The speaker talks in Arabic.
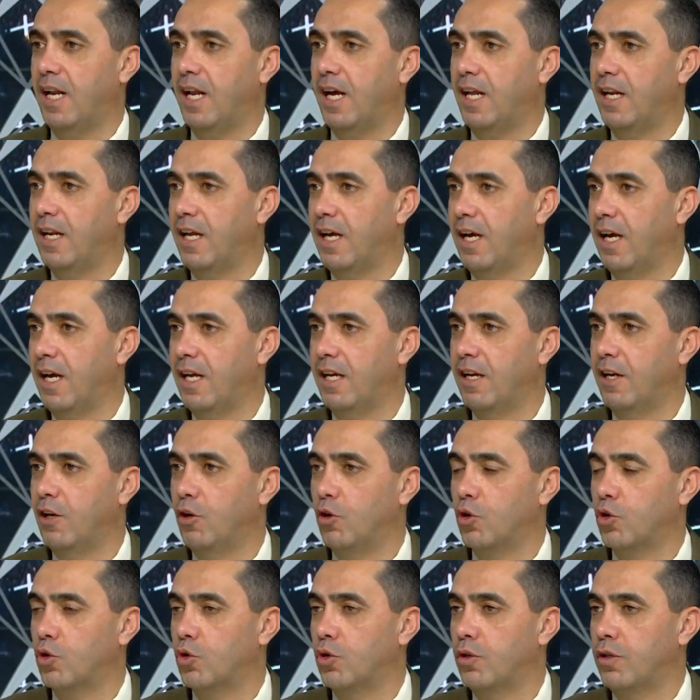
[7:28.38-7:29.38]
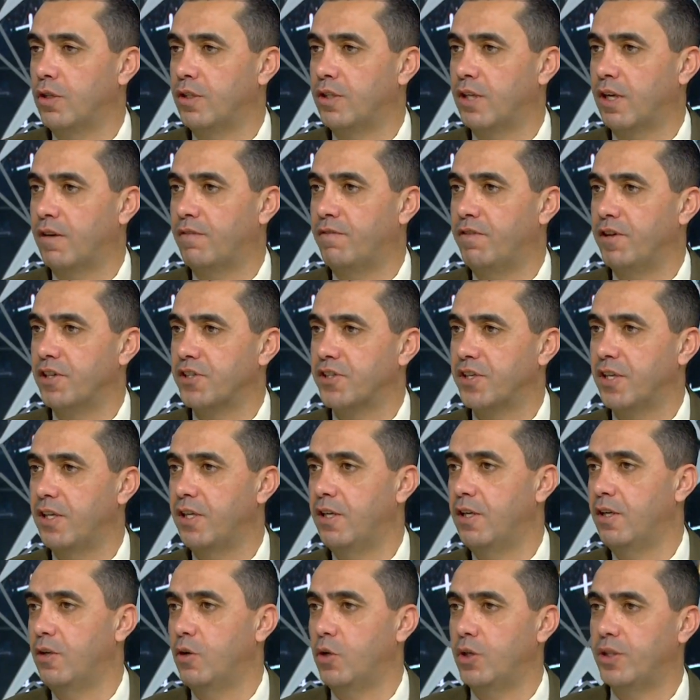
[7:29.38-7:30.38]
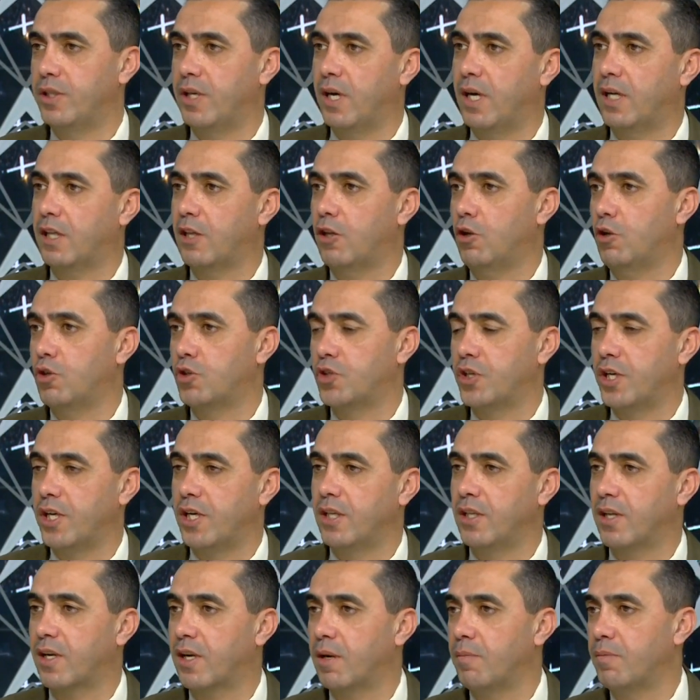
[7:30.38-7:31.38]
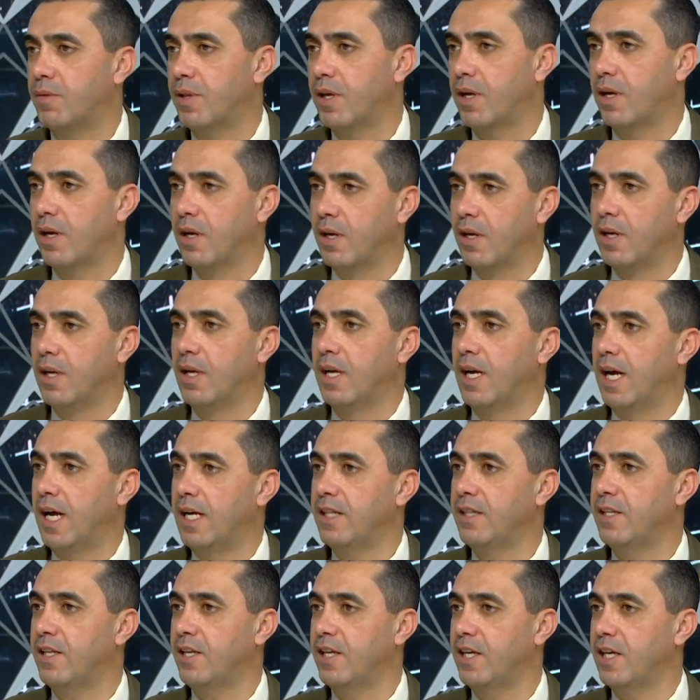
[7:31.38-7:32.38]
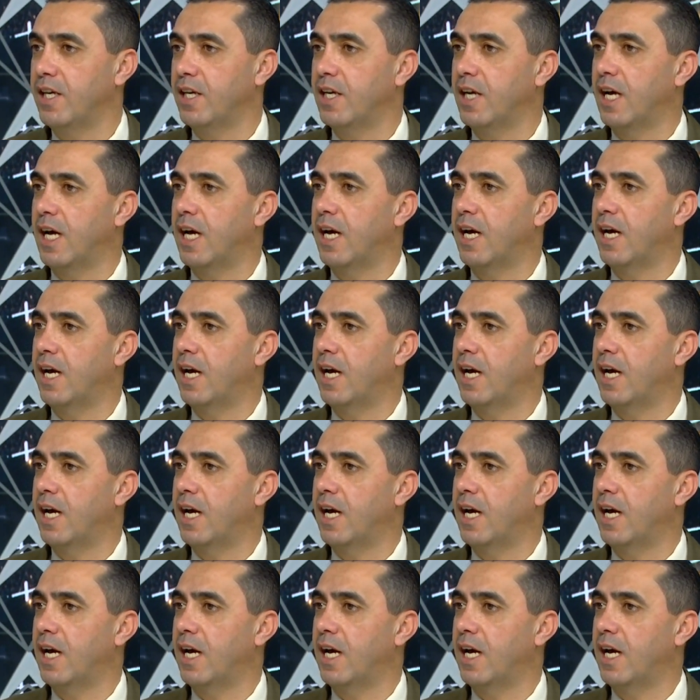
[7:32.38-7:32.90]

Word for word: على على الاردن عندك فيصل الوحدات الحسين الرمثه انديه والله شايفهم